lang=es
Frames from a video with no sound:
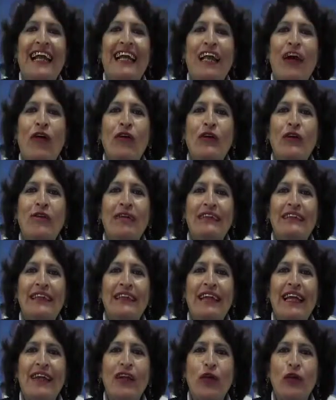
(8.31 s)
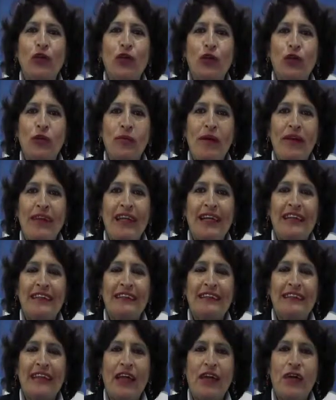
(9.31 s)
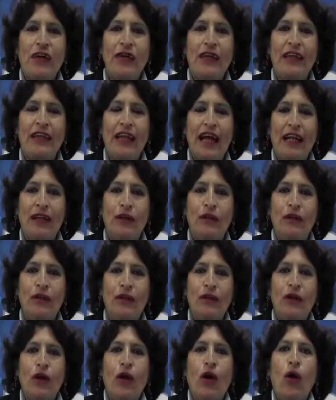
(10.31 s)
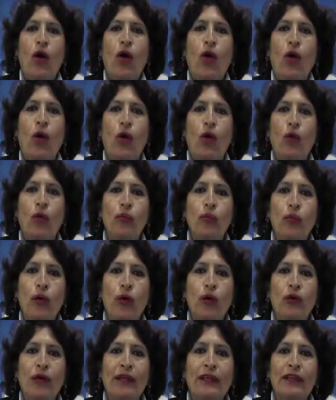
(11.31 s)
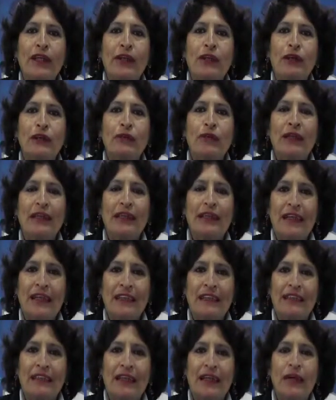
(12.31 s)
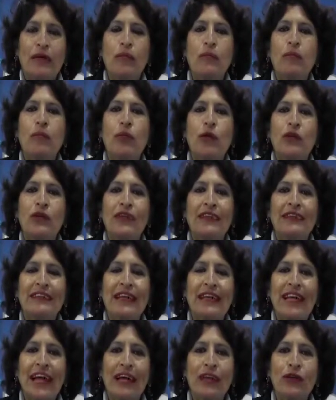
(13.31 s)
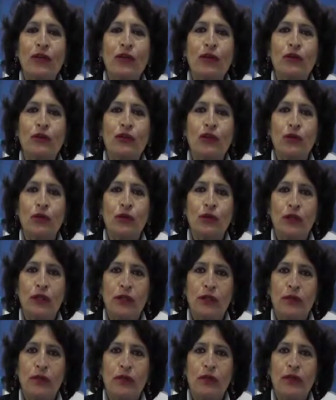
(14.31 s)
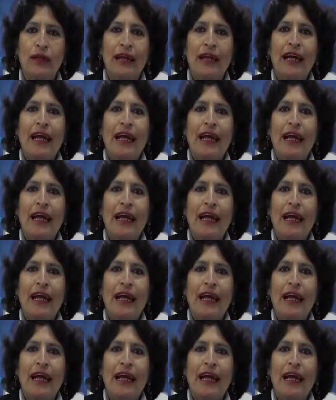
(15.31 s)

la Universidad Autónoma del Estado de Hidalgo ocupó durante 2013, por tercer año consecutivo,